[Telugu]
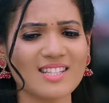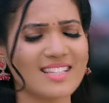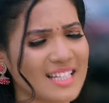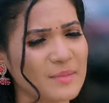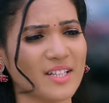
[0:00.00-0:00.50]

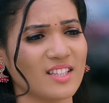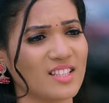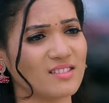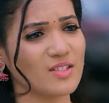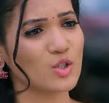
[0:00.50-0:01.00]
అసలు
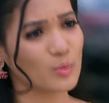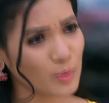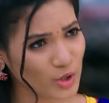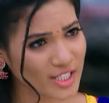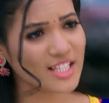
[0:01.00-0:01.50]
ఏమైంది
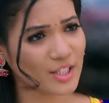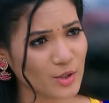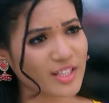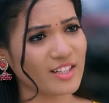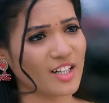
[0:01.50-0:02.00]
సుబ్బు గురించి
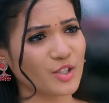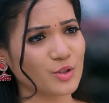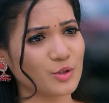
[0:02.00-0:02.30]
ఎందుకు ఇంతగా